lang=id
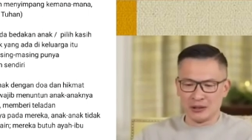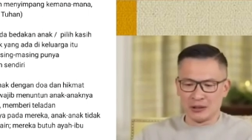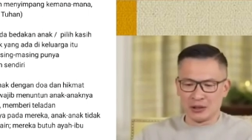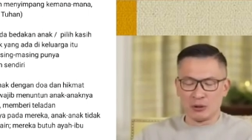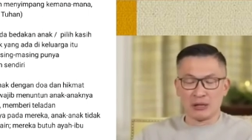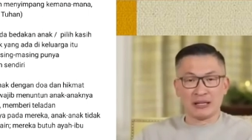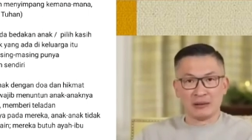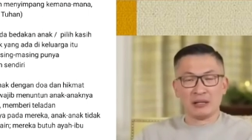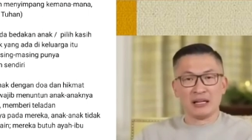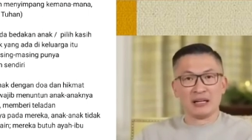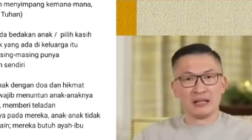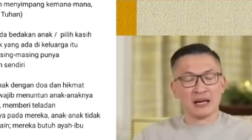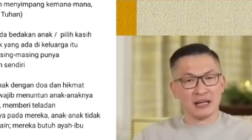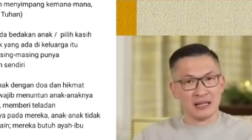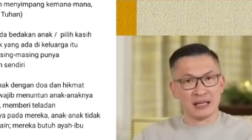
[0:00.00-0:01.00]
Tuhan ingin
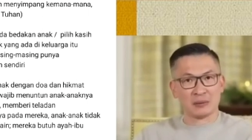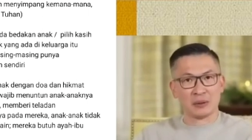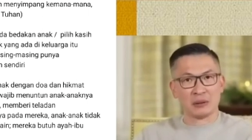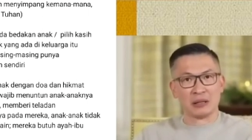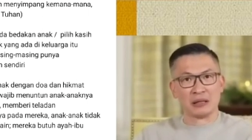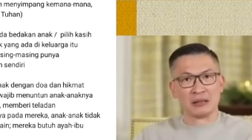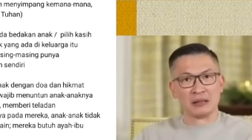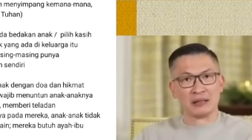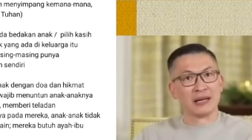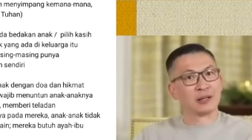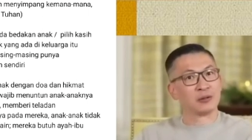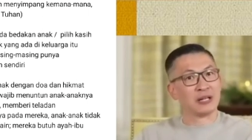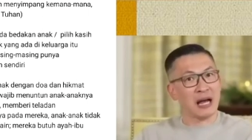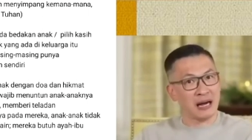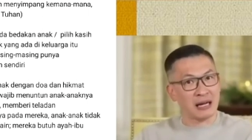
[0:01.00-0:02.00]
dia ingat bahwa dia
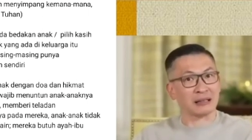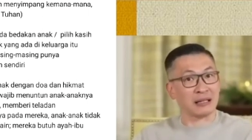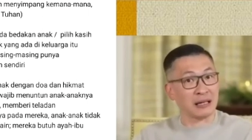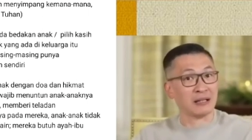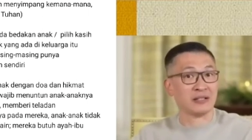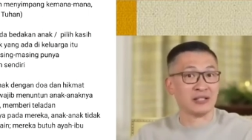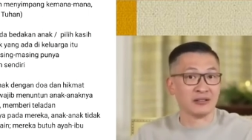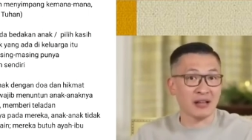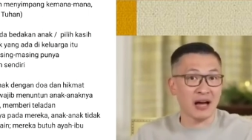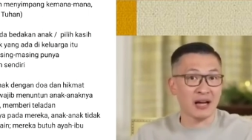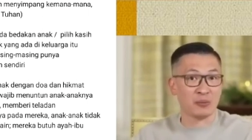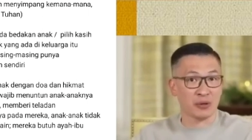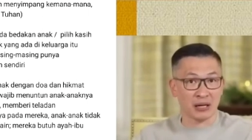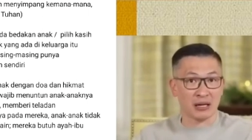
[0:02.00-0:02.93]
itu diangkat karena dicintai, bukan